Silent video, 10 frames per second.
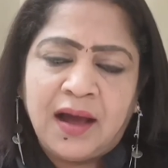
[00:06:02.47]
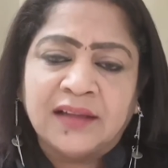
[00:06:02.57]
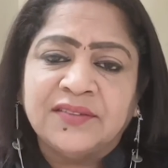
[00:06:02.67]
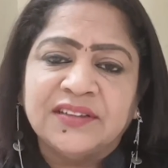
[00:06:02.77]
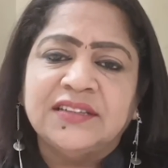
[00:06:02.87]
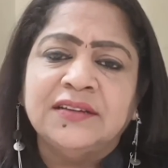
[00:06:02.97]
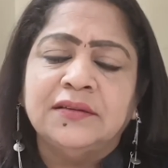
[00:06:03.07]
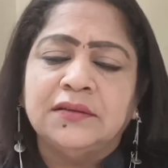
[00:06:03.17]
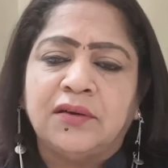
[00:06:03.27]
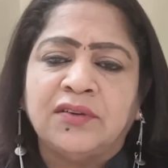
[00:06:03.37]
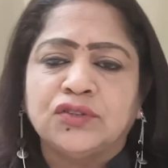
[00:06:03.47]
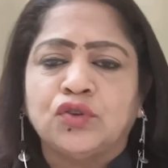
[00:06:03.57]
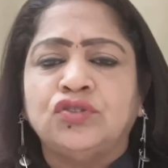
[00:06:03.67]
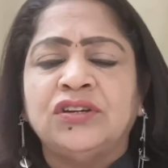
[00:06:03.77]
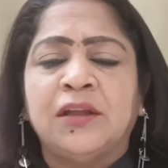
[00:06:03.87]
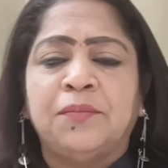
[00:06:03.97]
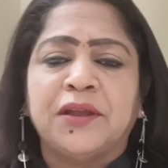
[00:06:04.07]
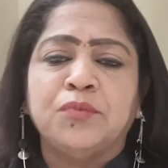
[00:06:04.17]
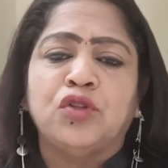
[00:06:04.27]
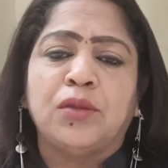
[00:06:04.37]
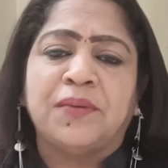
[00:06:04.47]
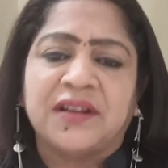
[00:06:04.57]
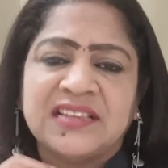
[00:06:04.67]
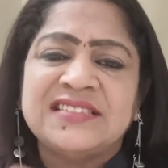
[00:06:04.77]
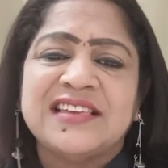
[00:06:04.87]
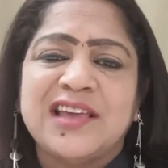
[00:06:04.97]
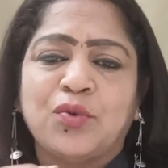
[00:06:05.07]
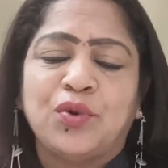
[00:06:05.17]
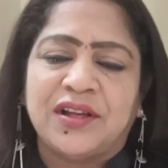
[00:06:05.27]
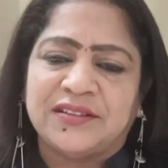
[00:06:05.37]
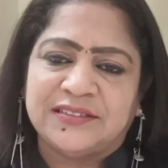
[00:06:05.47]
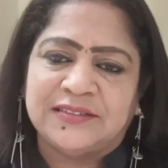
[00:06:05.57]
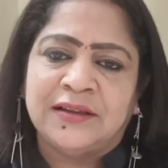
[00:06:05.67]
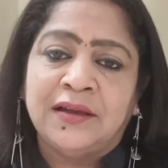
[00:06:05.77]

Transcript: அதை வந்து அவங்க சொத்துக்களை பறிமுதல் பண்ணுறது செய்யக்கூடாது